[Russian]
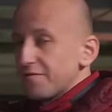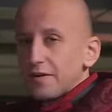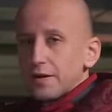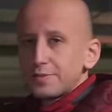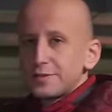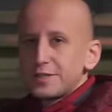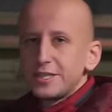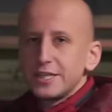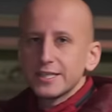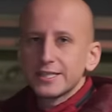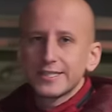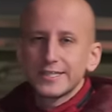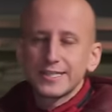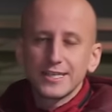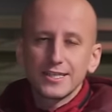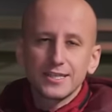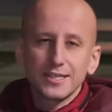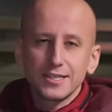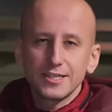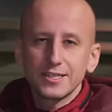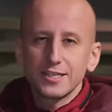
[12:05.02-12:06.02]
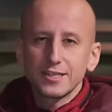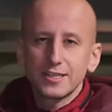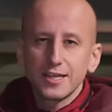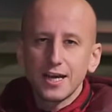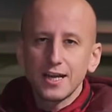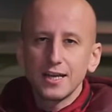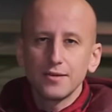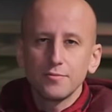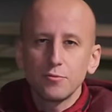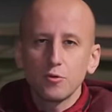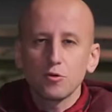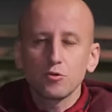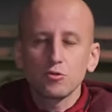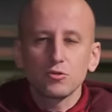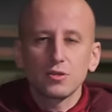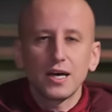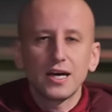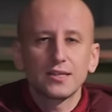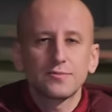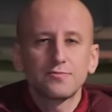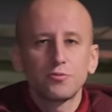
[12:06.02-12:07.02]
Вообще цены на детали детали
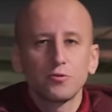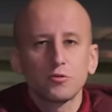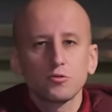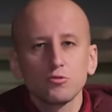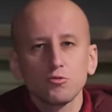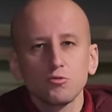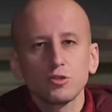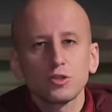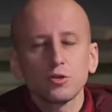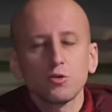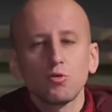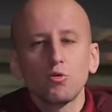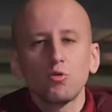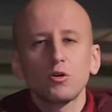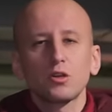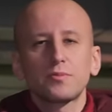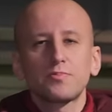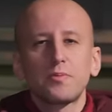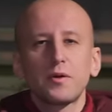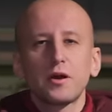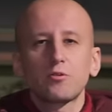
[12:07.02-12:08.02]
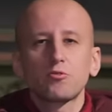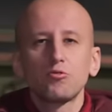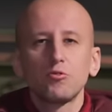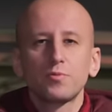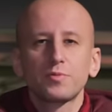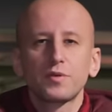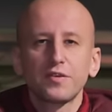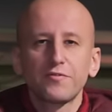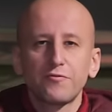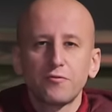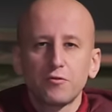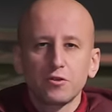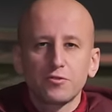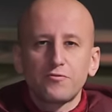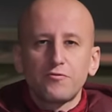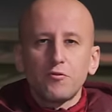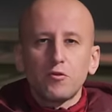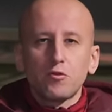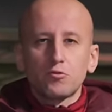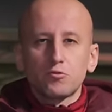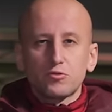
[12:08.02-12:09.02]
могут отпугнуть от покупки Ford
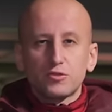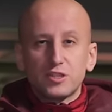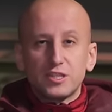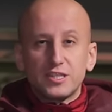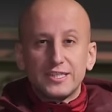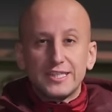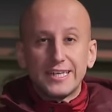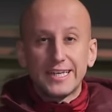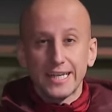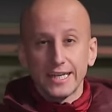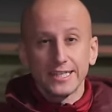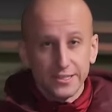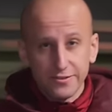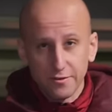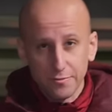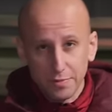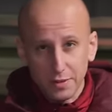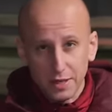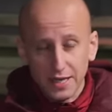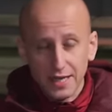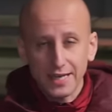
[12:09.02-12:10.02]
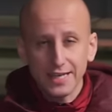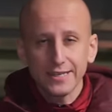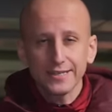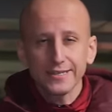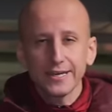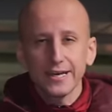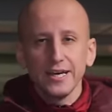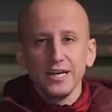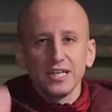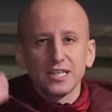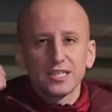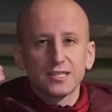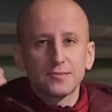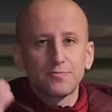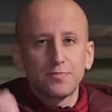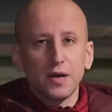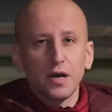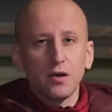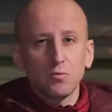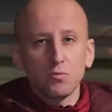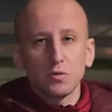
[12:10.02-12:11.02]
Focus третьего поколения с
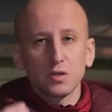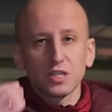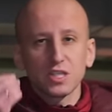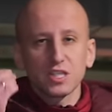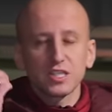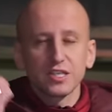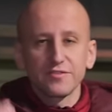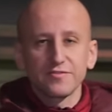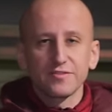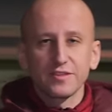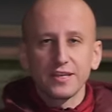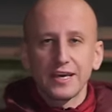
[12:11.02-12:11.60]
PowerShift.